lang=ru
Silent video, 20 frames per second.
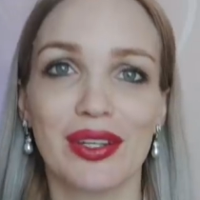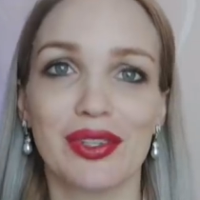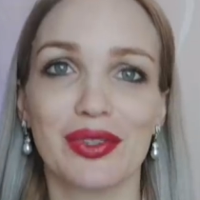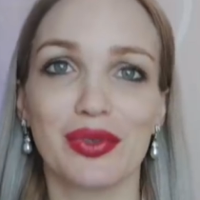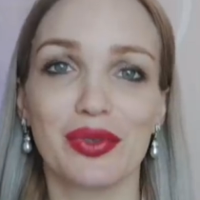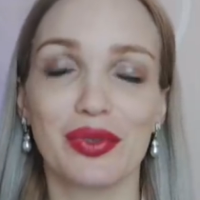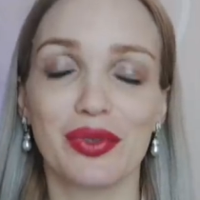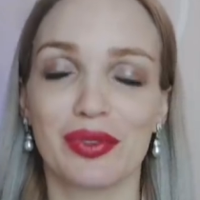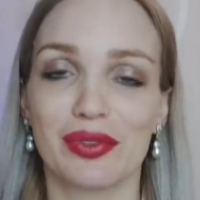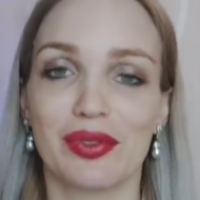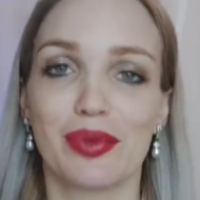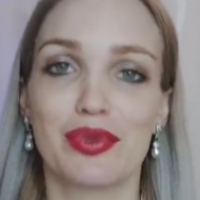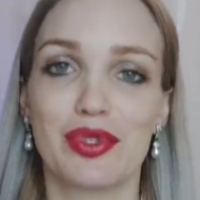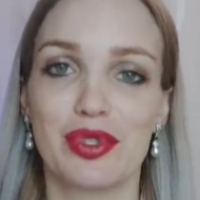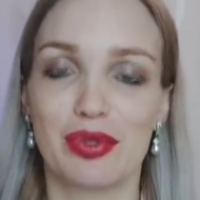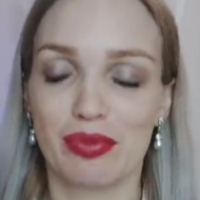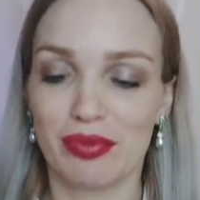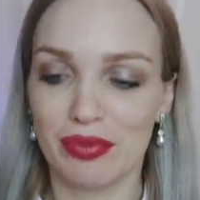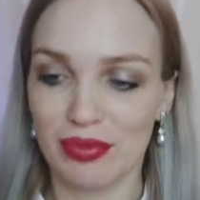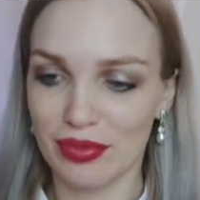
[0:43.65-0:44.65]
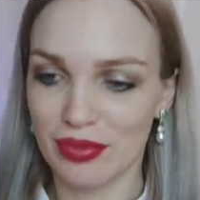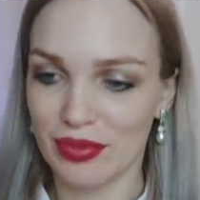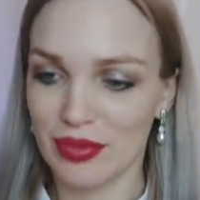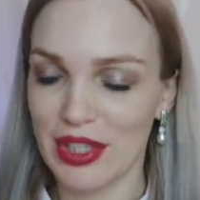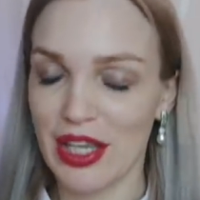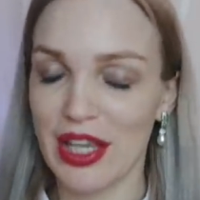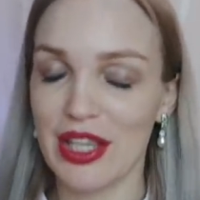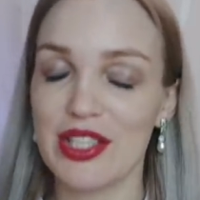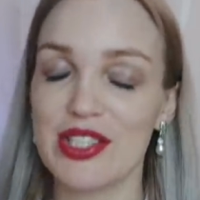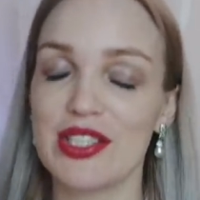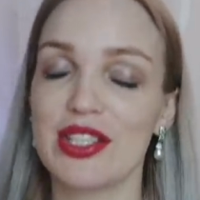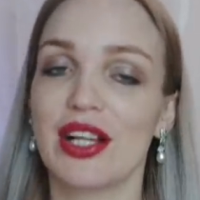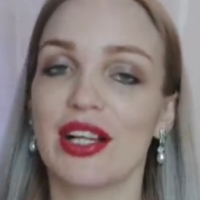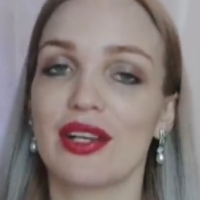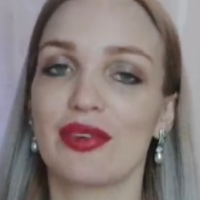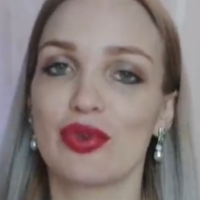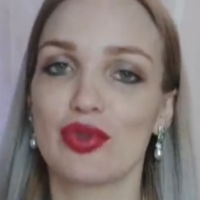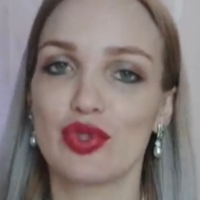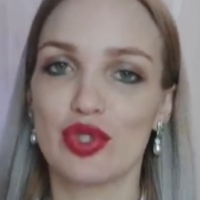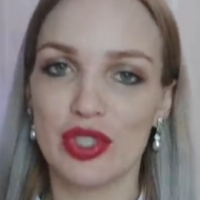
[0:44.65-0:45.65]
Ну, в общем, я не
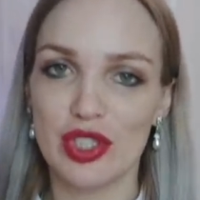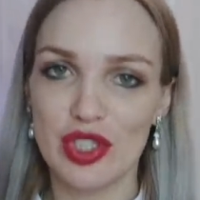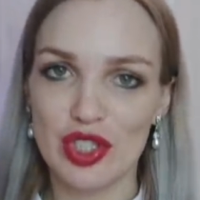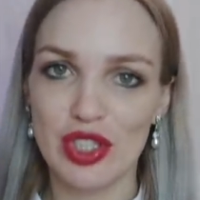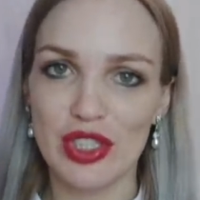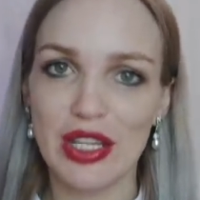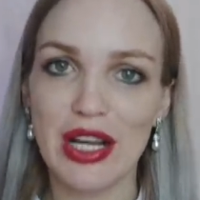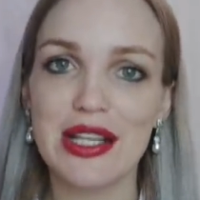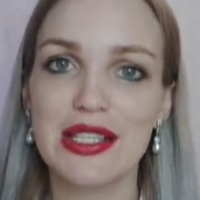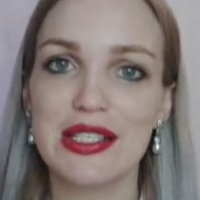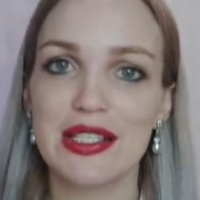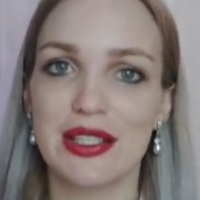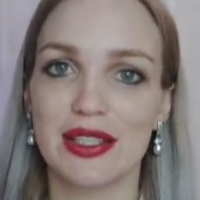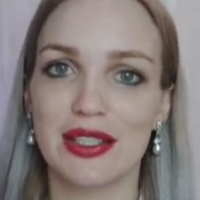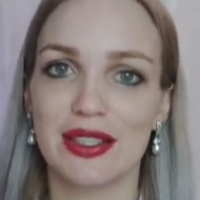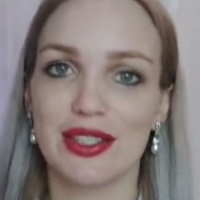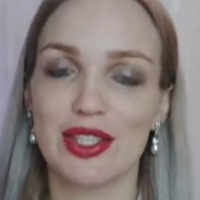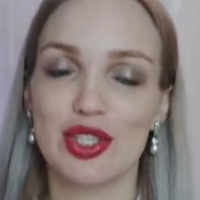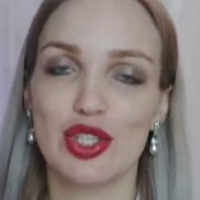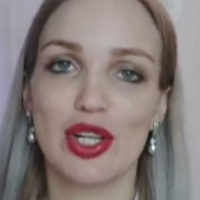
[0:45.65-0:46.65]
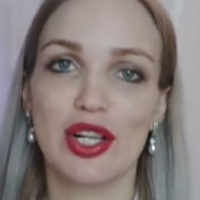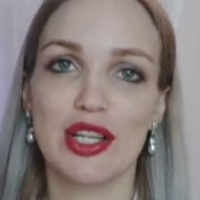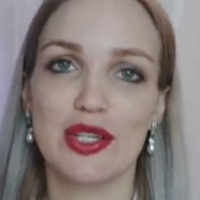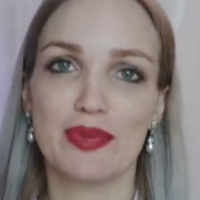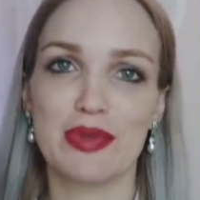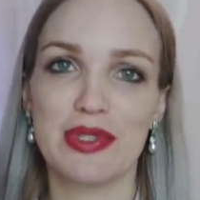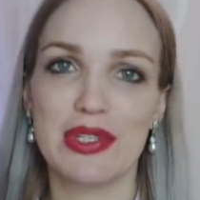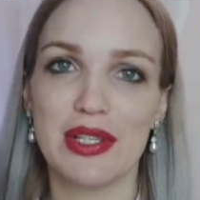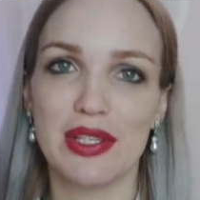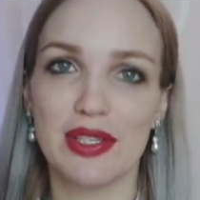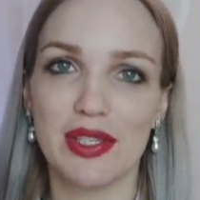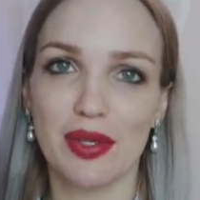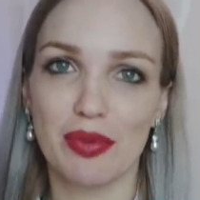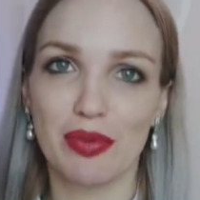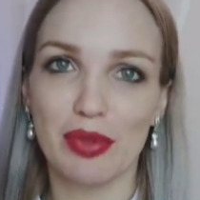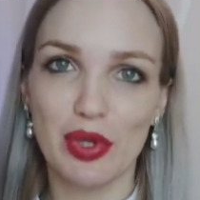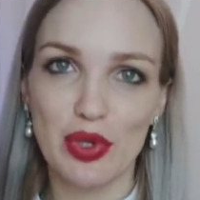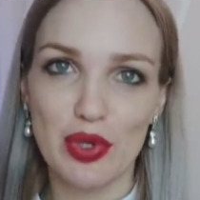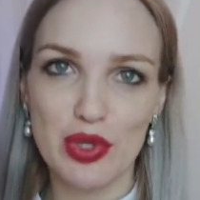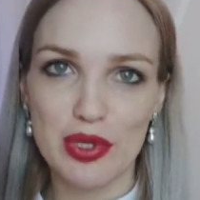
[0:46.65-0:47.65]
стала его уже дожидаться, дождалась последнее
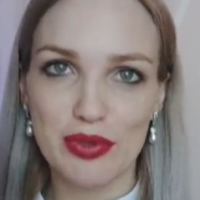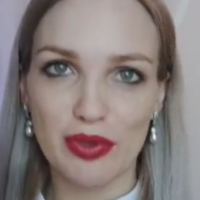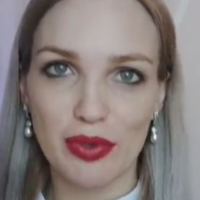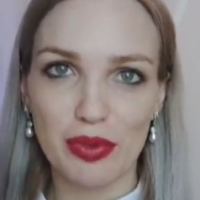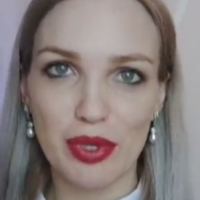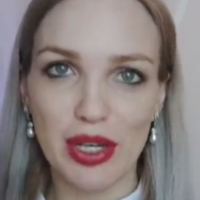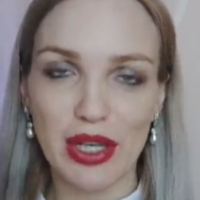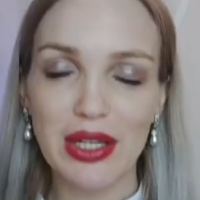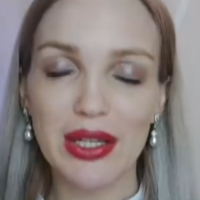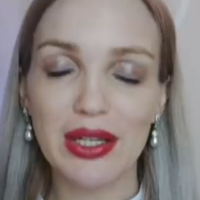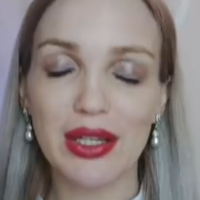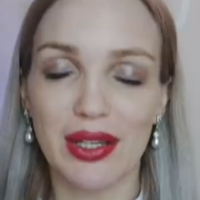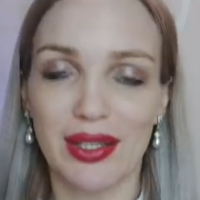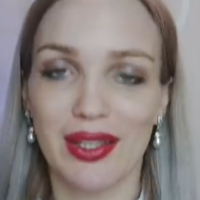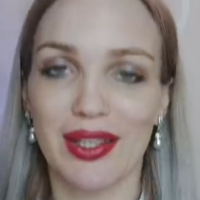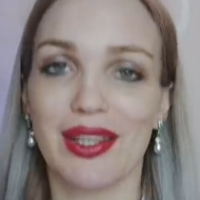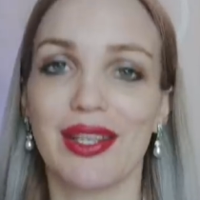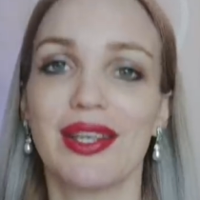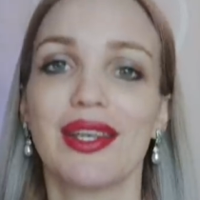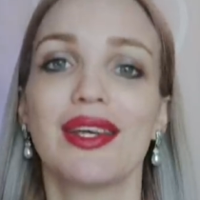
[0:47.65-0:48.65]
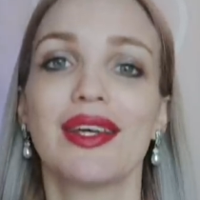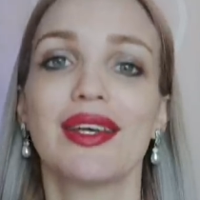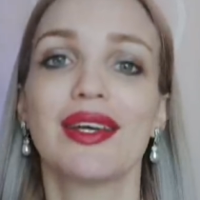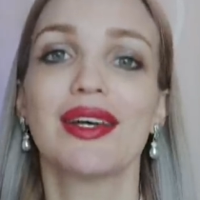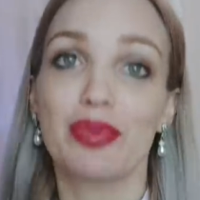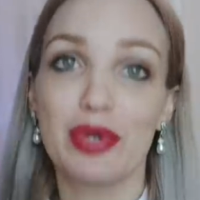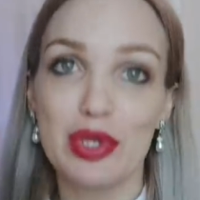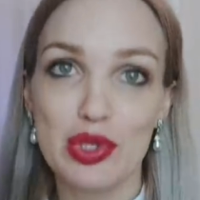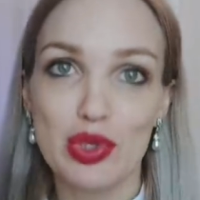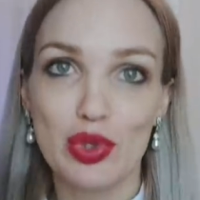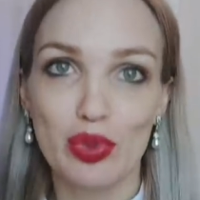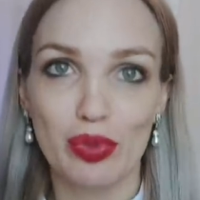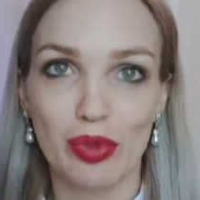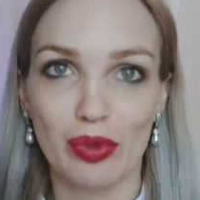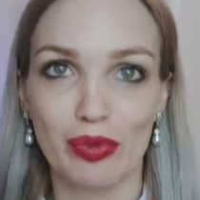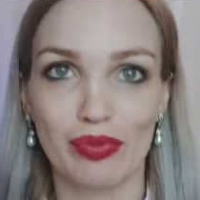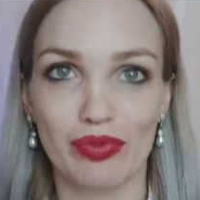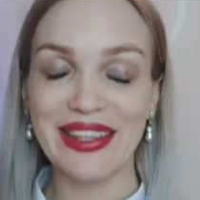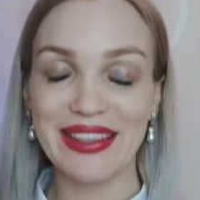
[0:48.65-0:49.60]
белье с Фаберлик и приступим.